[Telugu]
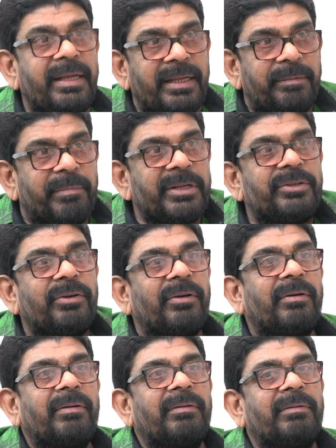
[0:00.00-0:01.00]
ఈ మధ్యలో
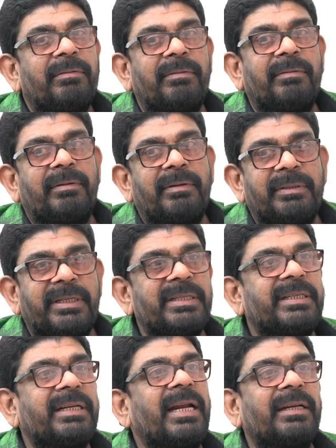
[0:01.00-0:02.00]
చిన్న
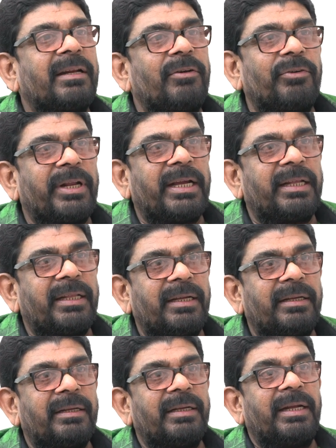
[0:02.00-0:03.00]
చిన్న అల్లర్లు ఉంటాయి కదా
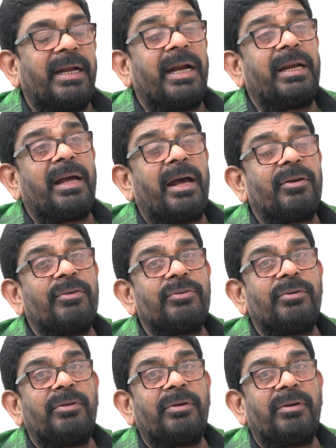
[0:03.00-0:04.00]
అంటే ఆ
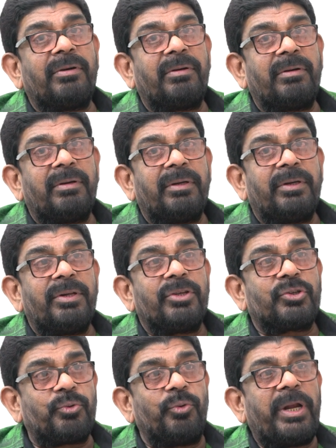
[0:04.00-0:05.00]
రోజుల్లో
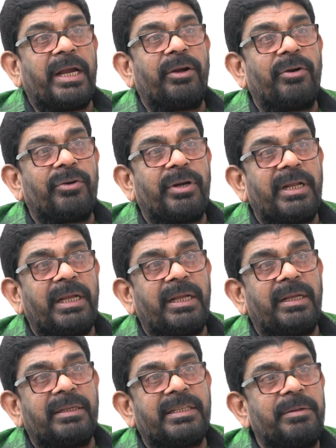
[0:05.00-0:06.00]
స్కూల్ ఎగ్గొట్టి
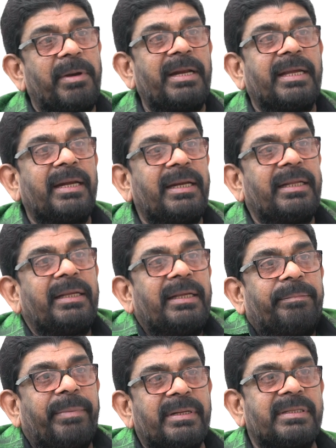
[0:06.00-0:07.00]
సినిమాలకు వెళ్ళి
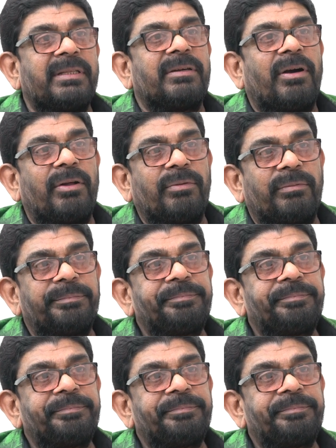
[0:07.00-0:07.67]
పరిస్థితి కాదు